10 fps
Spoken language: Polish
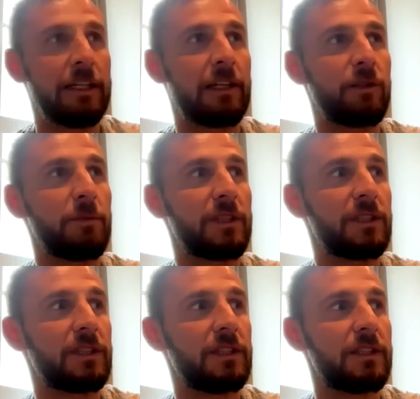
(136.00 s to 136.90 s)

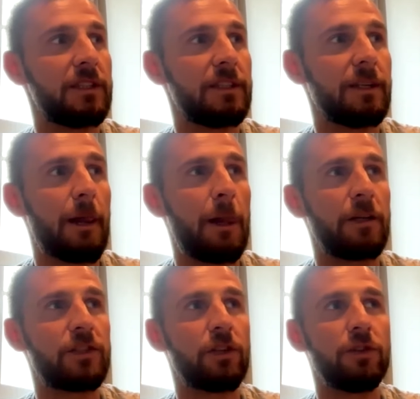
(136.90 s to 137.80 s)
Natomiast y,
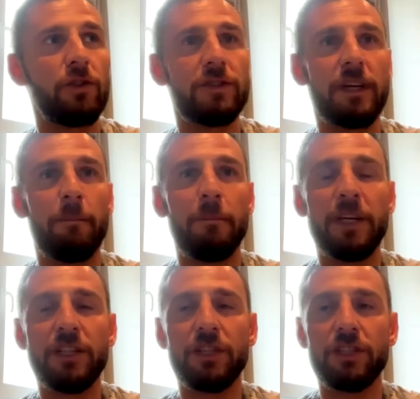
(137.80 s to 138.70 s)
jeżeli chodzi o sam
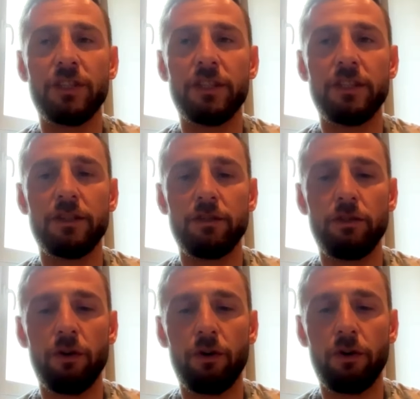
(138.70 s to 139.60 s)
mecz, y,
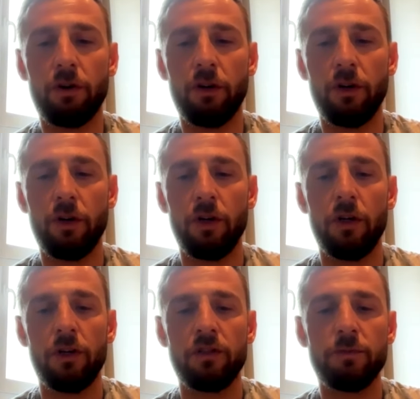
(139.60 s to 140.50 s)
to
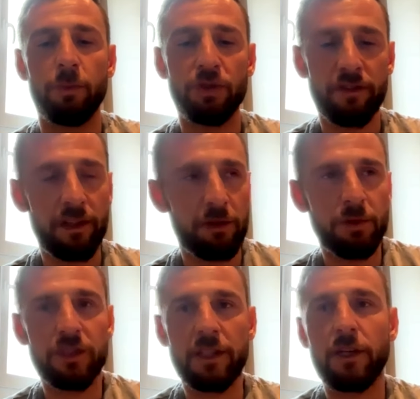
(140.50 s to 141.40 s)
spodziewaliśmy
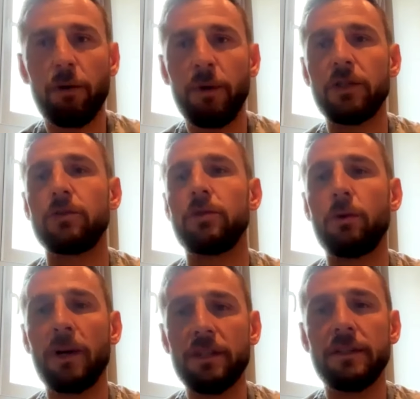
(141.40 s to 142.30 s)
się takiego meczu,
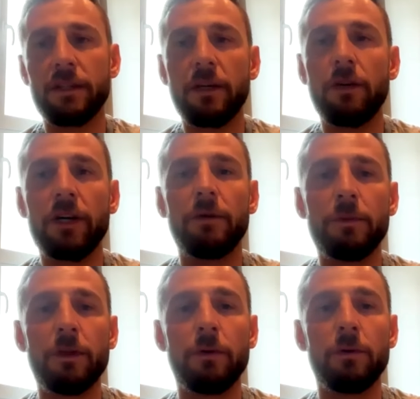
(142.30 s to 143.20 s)
dokładnie takiego jaki
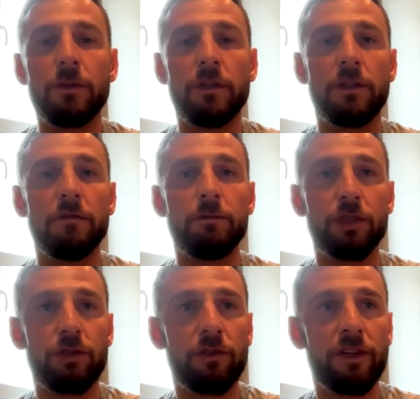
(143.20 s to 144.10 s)
był. Y,
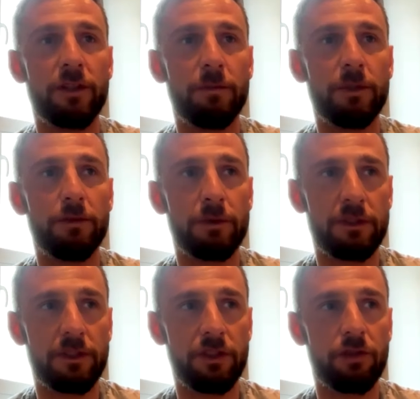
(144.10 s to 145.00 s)
przygotowani byliśmy,
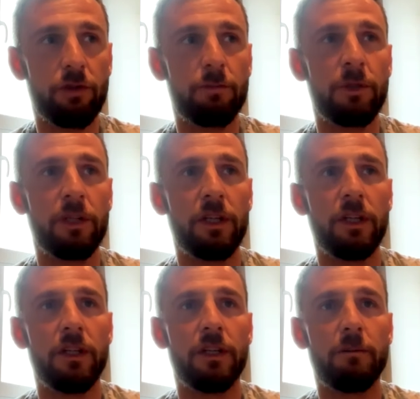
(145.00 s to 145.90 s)
zresztą
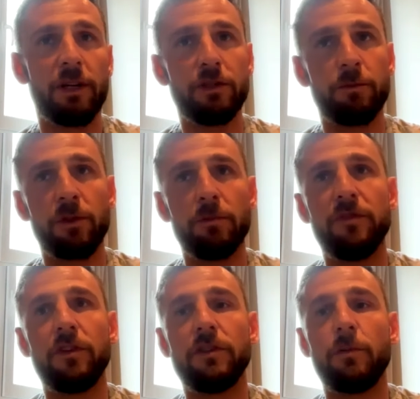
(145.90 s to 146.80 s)
bardzo podobnie
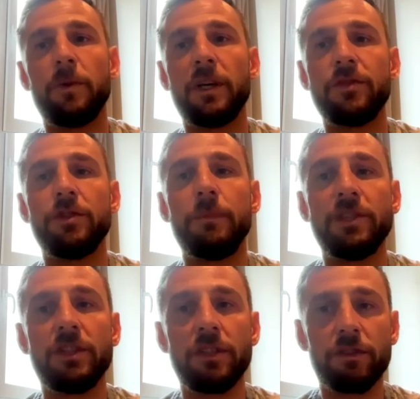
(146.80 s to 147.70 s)
wyglądał pierwszy
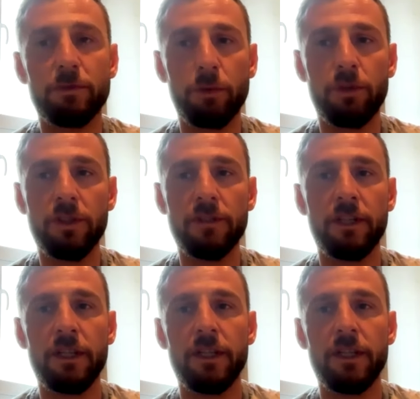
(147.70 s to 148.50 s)
mecz nasz wspólny